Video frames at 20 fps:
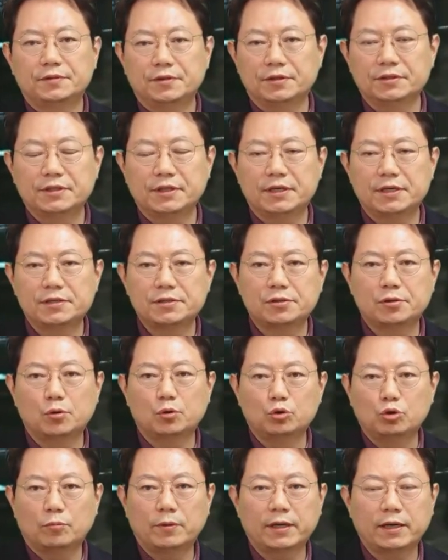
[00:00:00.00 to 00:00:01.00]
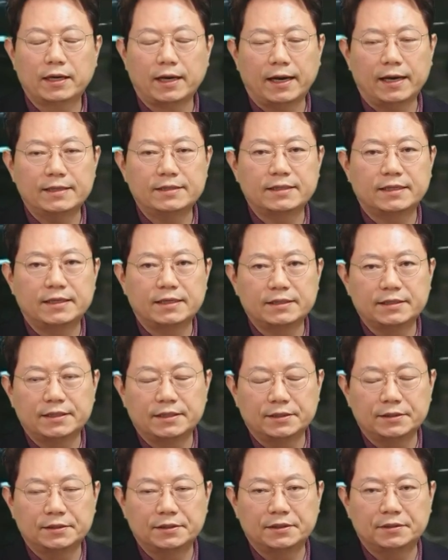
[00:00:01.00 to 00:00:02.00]
경찰에서 오토바이가 가해
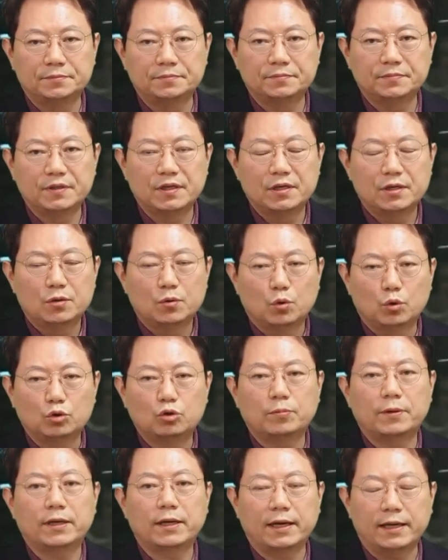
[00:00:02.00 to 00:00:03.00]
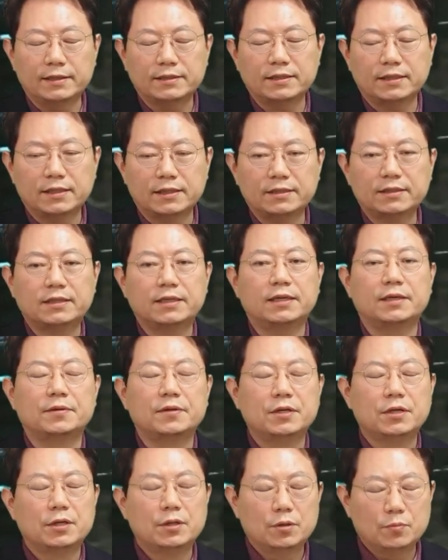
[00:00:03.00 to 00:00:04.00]
차량이래요 오토바이 가해
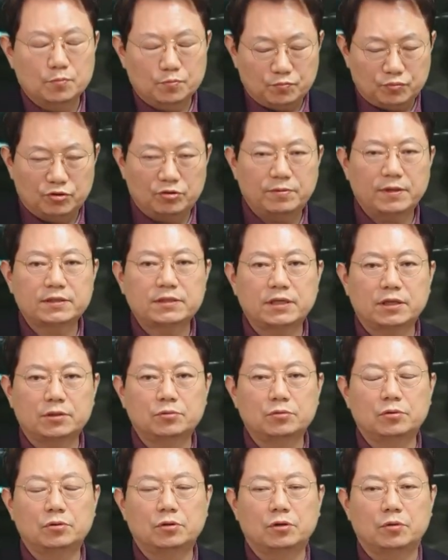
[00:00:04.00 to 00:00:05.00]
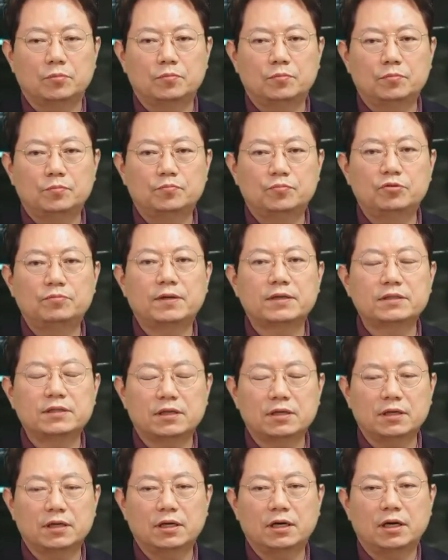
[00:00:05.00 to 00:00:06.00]
차량인데 불박차도
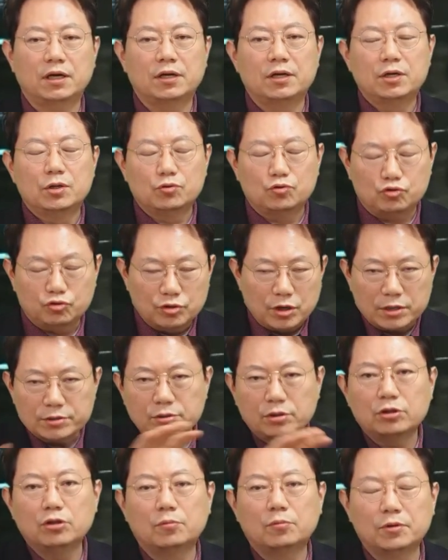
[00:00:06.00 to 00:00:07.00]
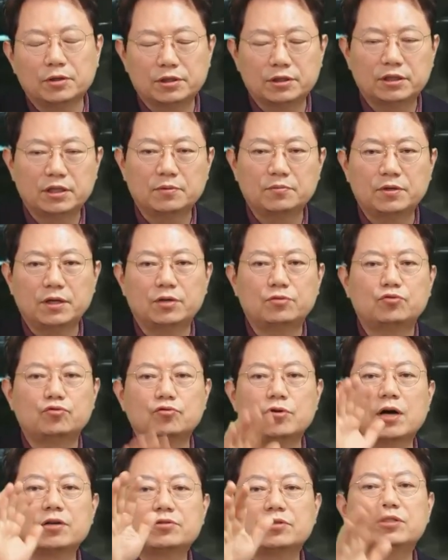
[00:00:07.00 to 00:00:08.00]
불박차가 중앙선 넘었기 때문에
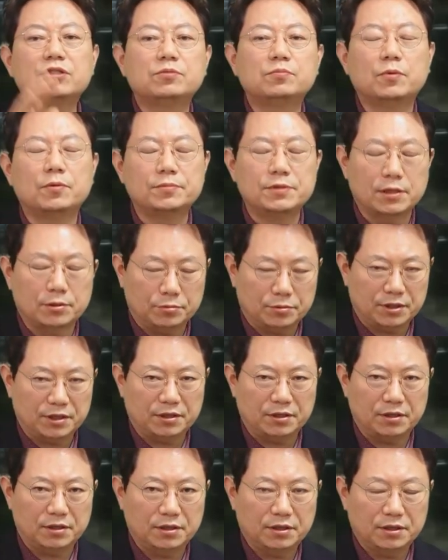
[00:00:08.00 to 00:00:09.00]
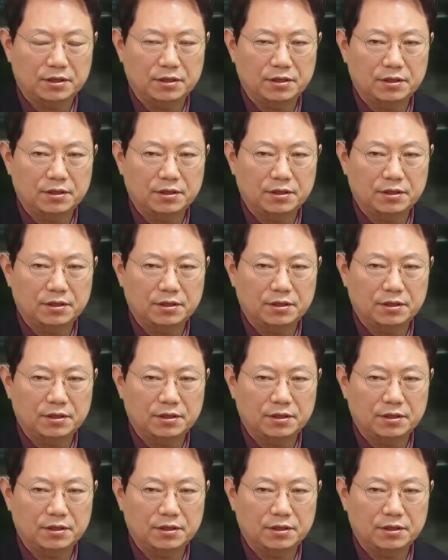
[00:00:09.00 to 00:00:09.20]
중앙선 침범 사고래요